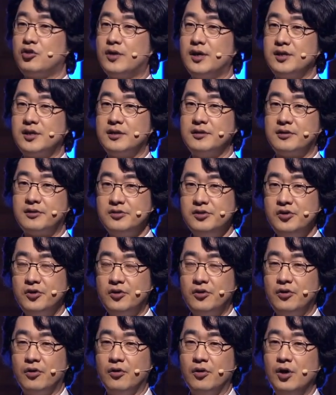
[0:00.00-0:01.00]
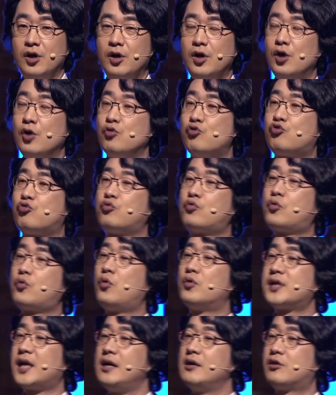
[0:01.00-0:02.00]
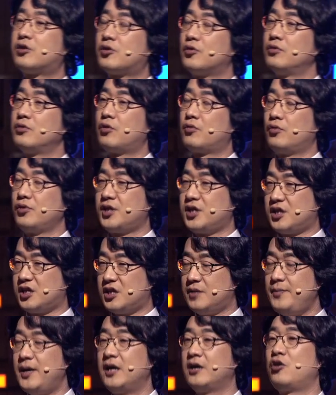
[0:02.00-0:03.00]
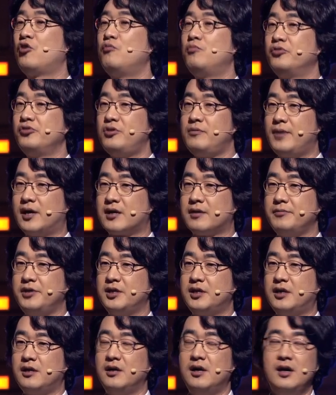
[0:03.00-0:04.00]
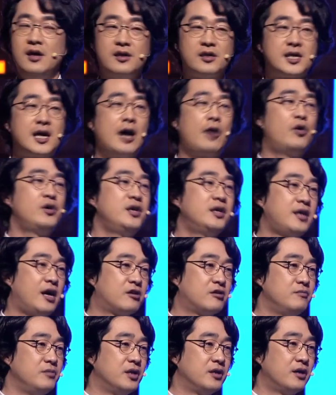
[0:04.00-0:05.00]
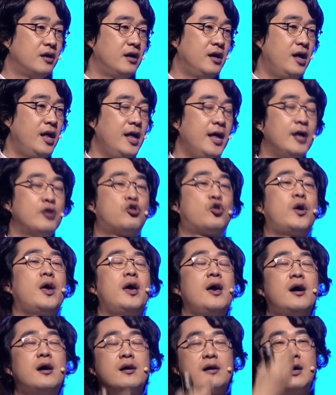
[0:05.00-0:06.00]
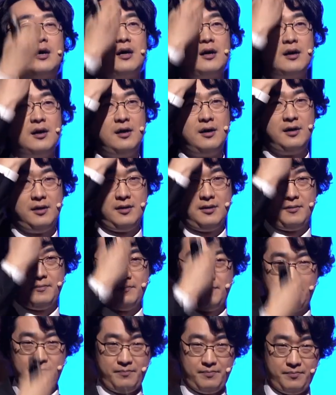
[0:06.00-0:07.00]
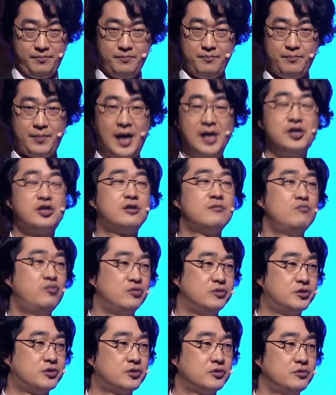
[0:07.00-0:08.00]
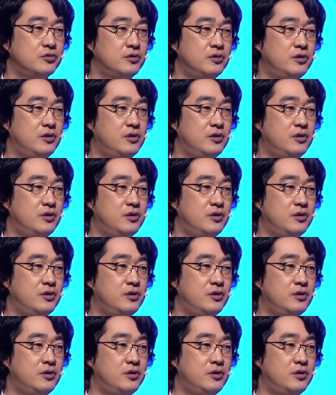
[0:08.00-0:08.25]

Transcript: 질환자들은요, 죽고 살 정도로 심하게 온 분을 말합니다. 차원이 다릅니다. 최하가 반신불수